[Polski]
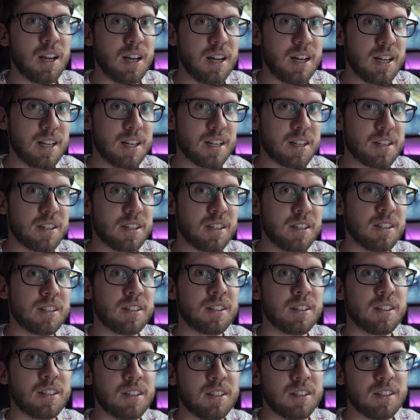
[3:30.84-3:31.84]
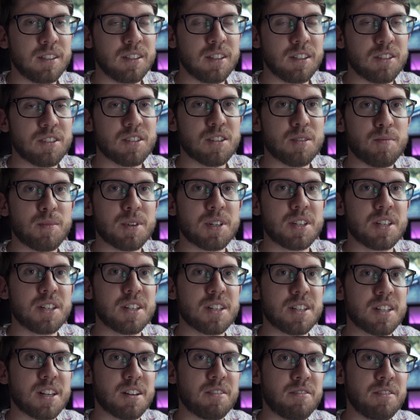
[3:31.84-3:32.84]
A jaki? No to
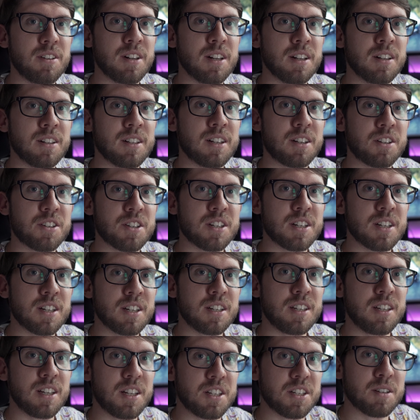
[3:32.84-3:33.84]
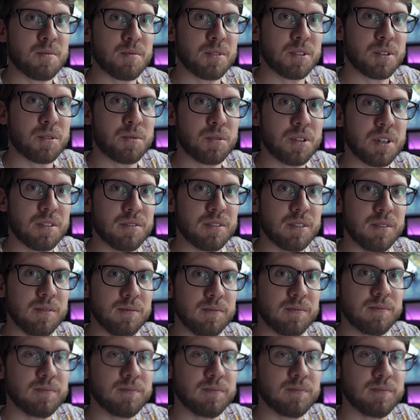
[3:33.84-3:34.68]
zobaczycie za chwilę. Także jedziemy do Kudowy.